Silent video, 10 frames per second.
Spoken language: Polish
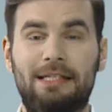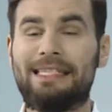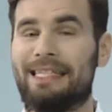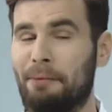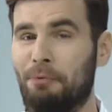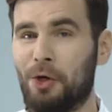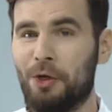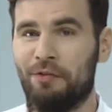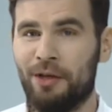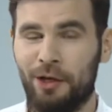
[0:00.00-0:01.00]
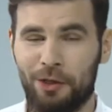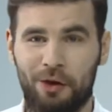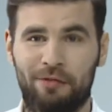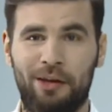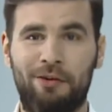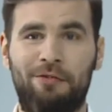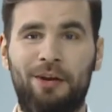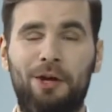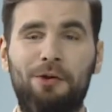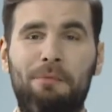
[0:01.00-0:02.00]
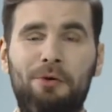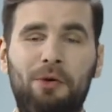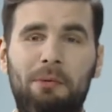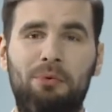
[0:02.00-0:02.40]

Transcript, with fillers: Stan pokrywy lodowej w rejonie bieguna